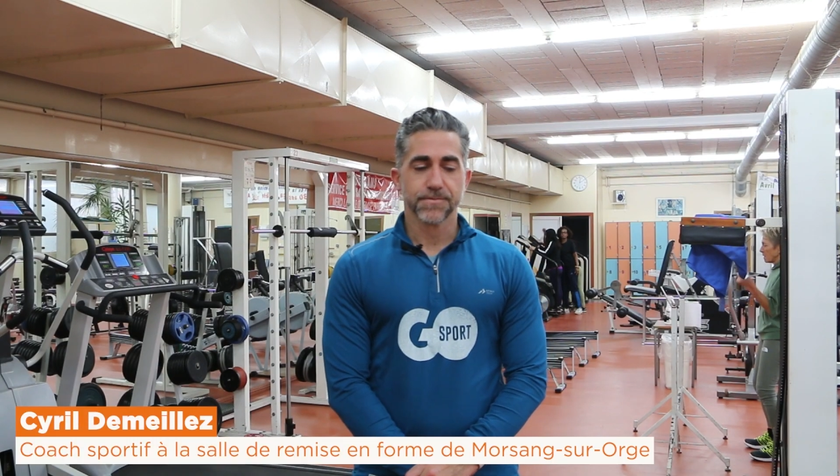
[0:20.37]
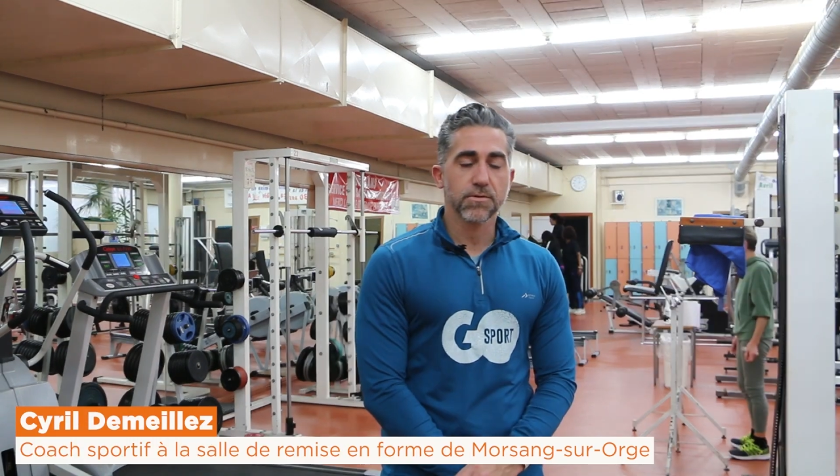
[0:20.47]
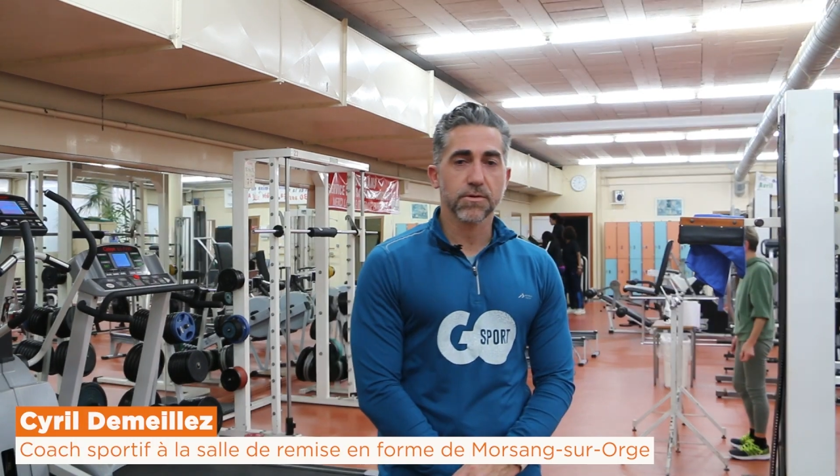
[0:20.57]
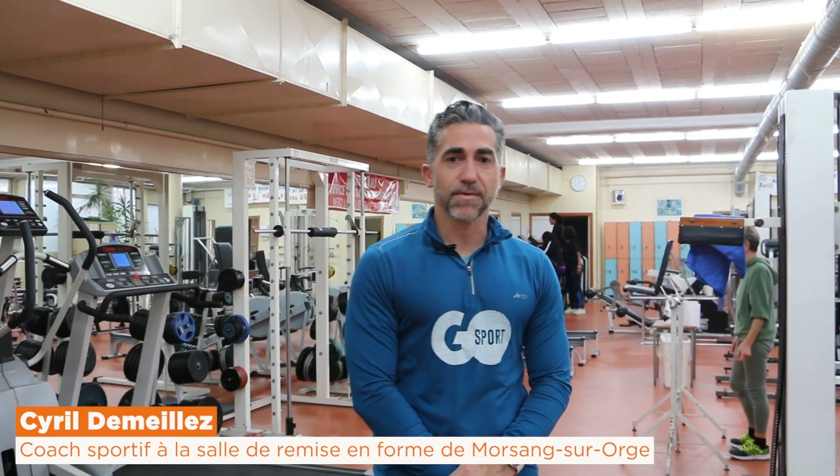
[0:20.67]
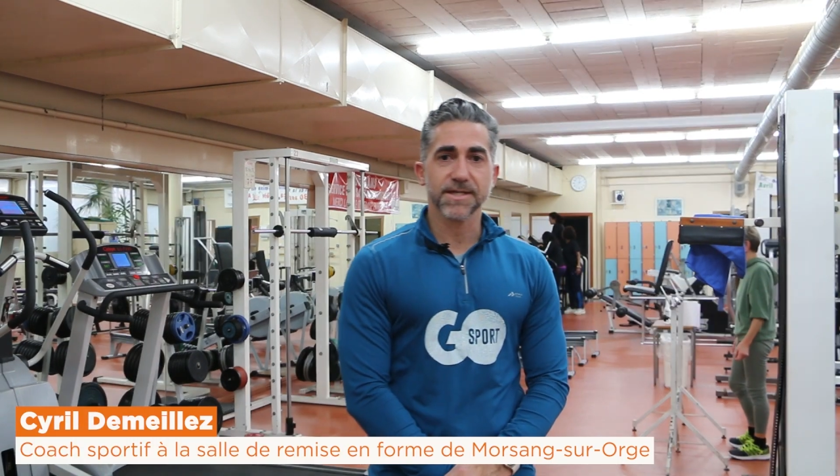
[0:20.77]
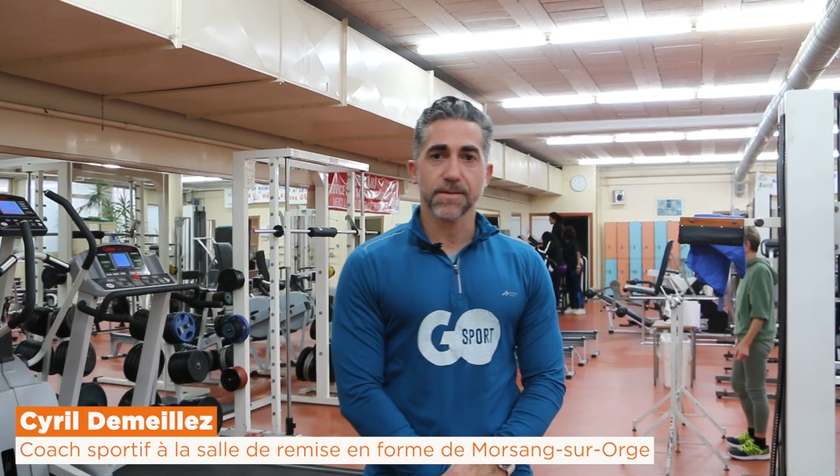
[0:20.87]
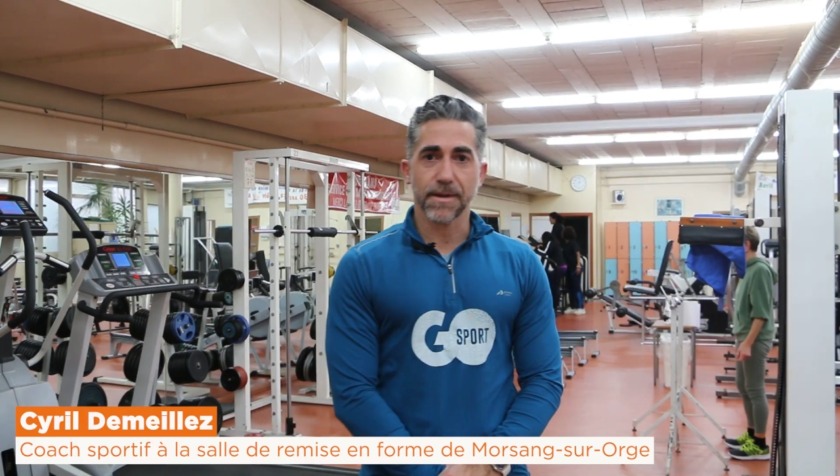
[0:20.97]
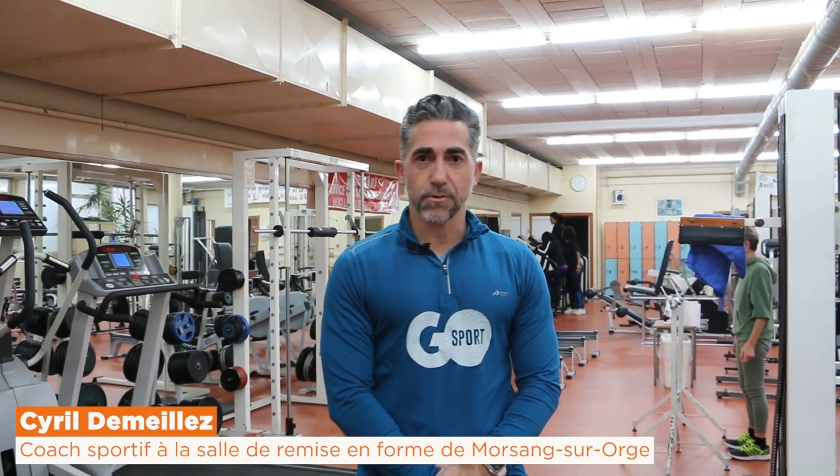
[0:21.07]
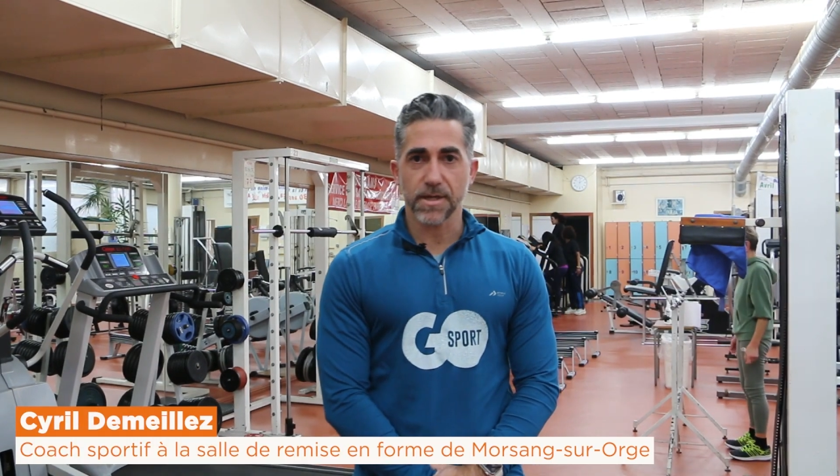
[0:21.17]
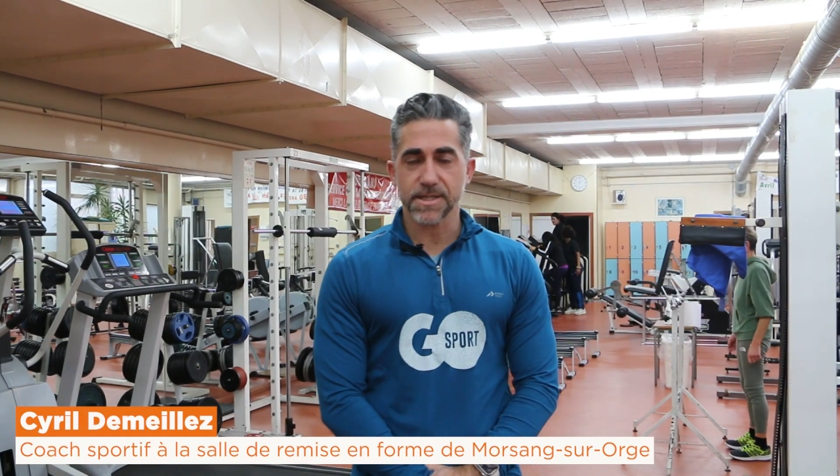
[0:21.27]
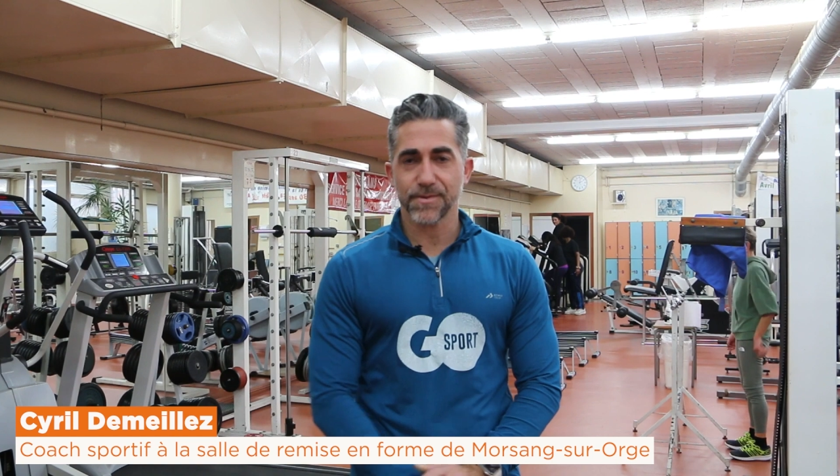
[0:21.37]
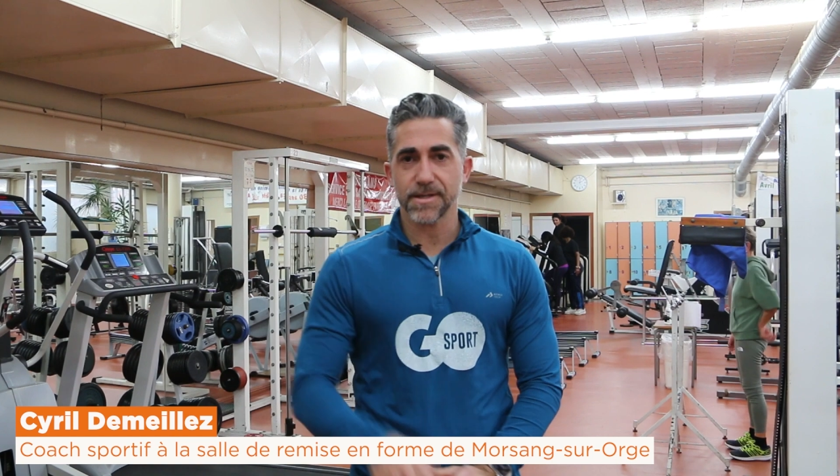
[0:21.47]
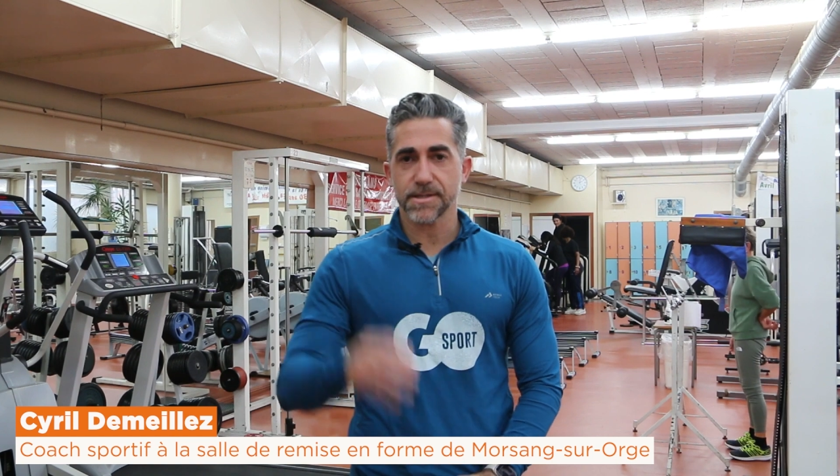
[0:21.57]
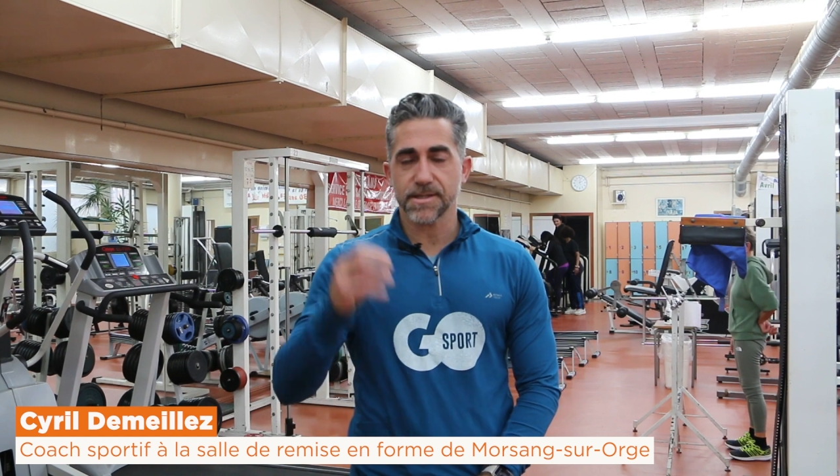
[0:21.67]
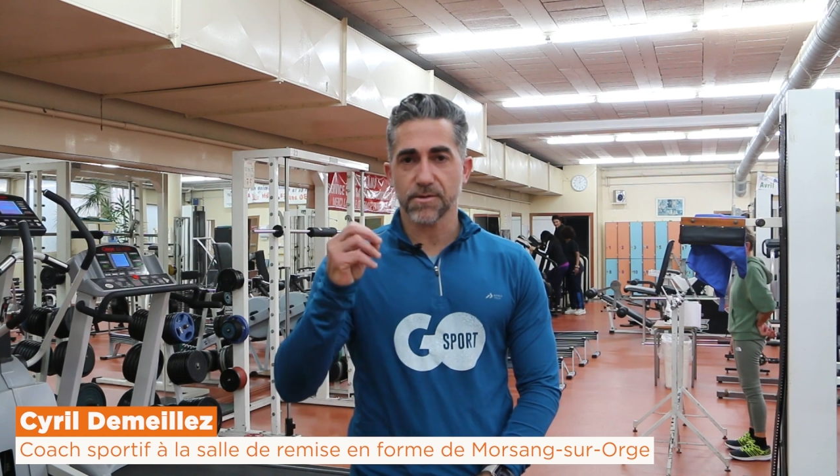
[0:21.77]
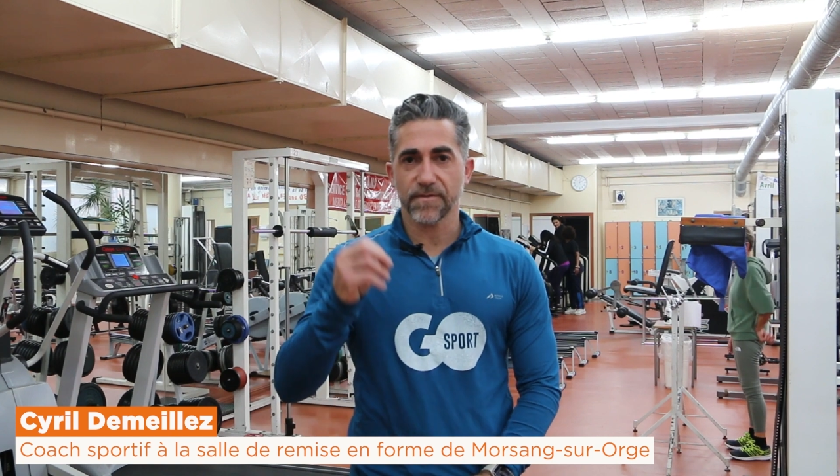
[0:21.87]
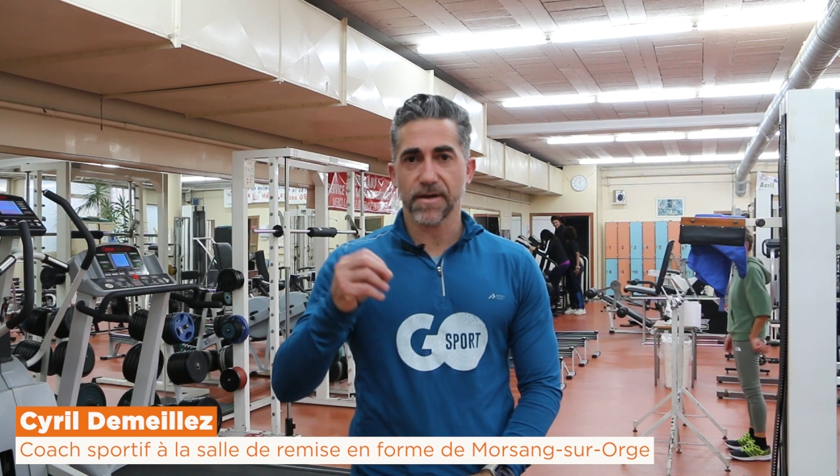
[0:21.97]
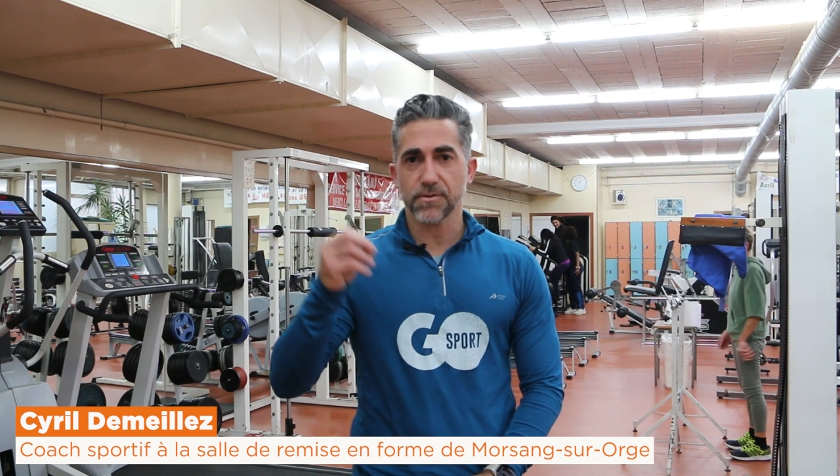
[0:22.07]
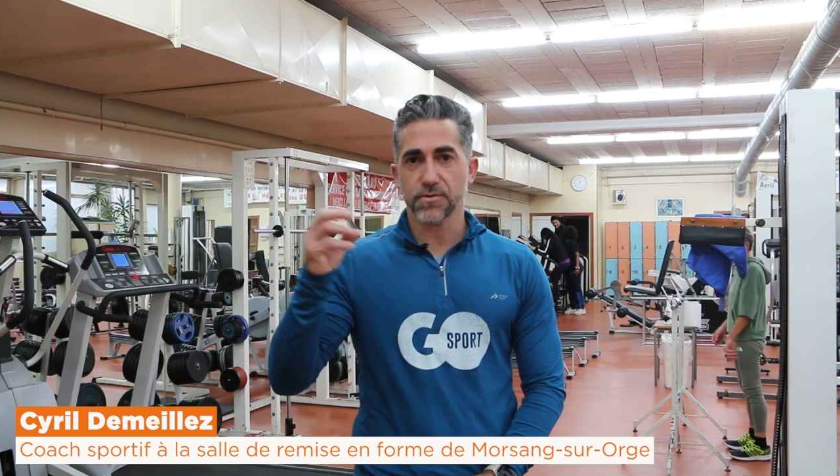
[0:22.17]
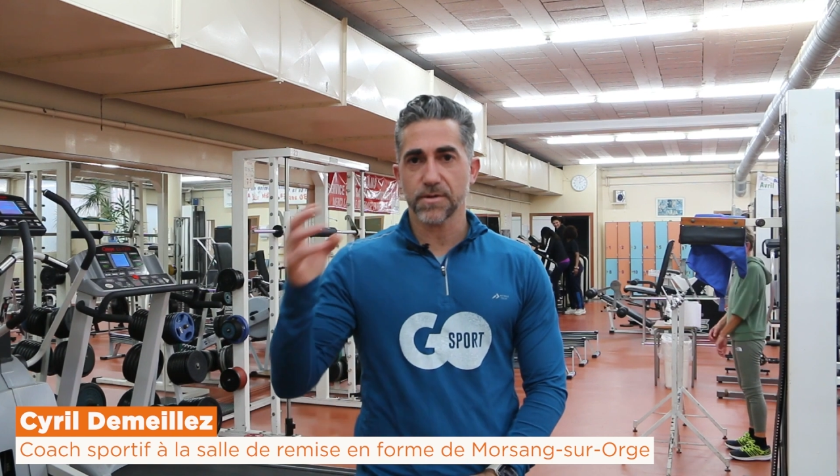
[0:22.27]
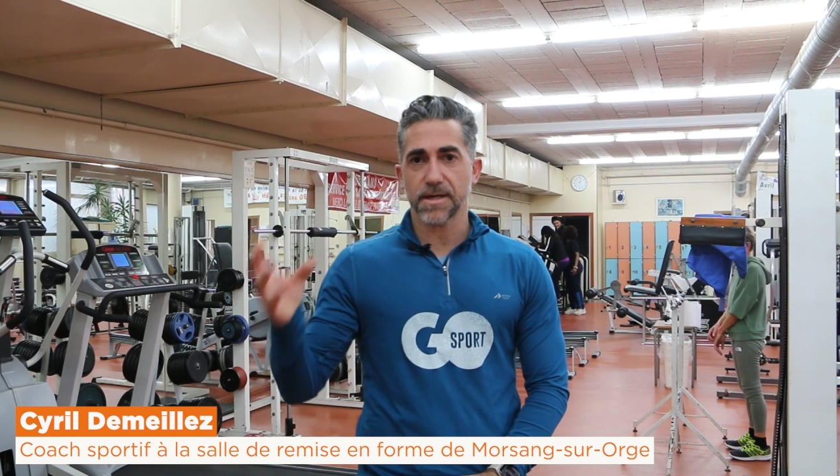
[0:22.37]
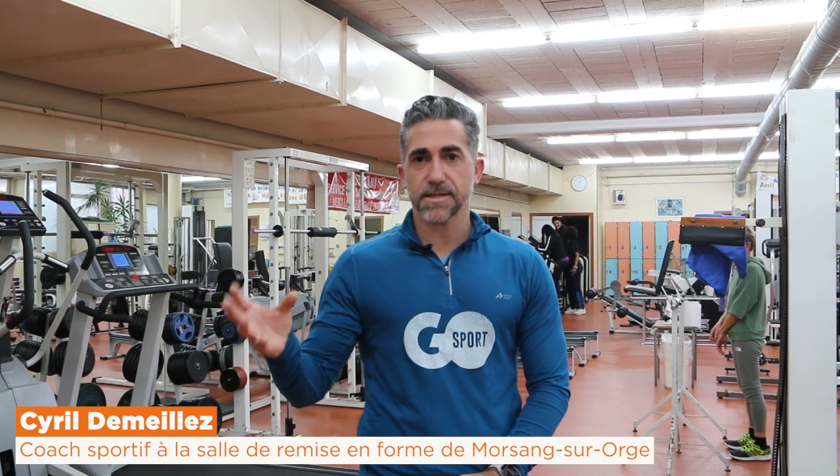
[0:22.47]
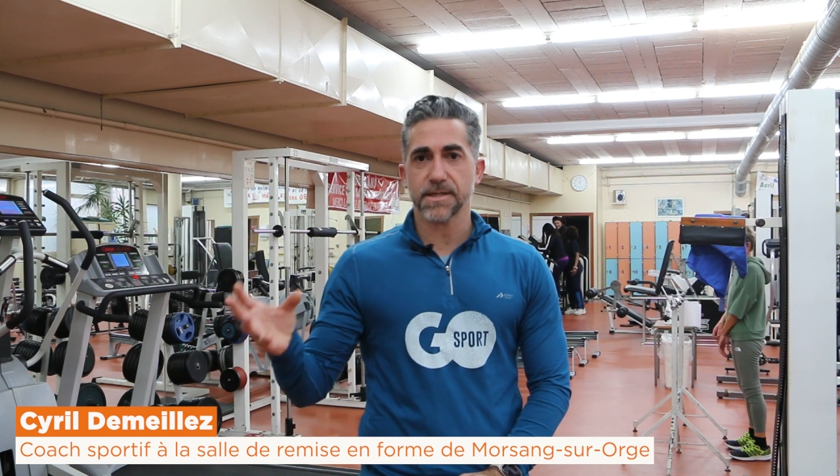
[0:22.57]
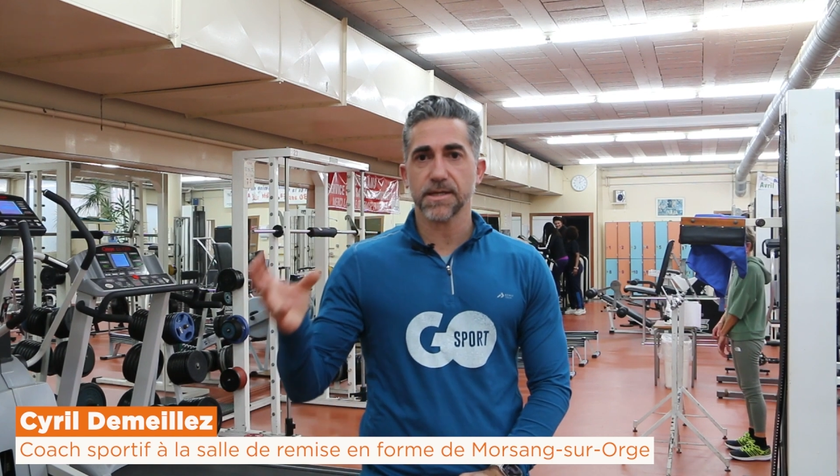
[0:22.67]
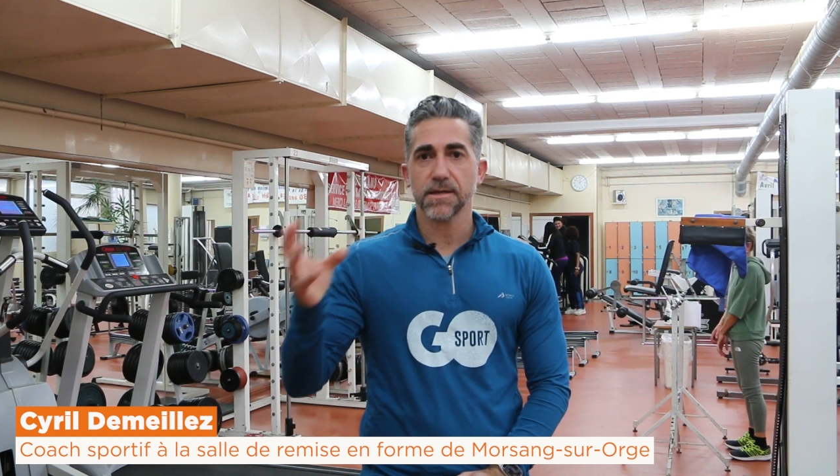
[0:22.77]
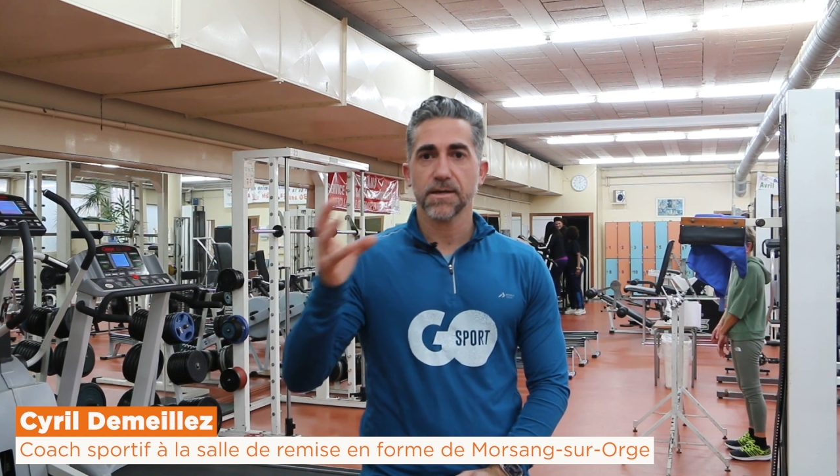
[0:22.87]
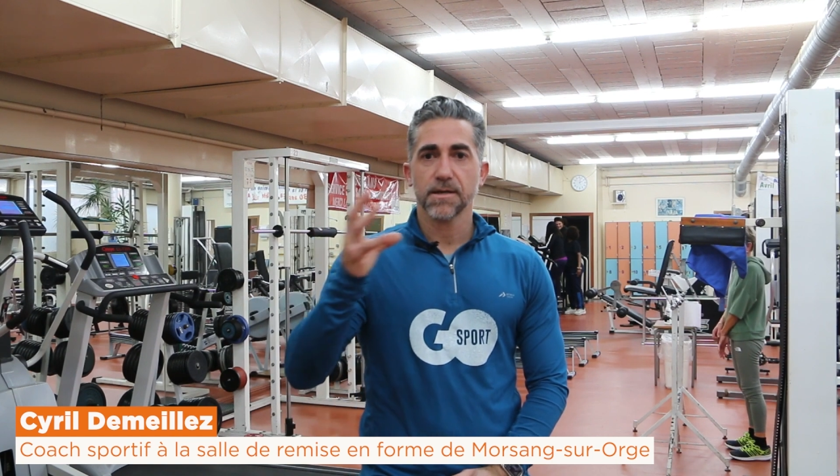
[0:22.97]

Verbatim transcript: Donc principalement la semaine, c'est ouvert du lundi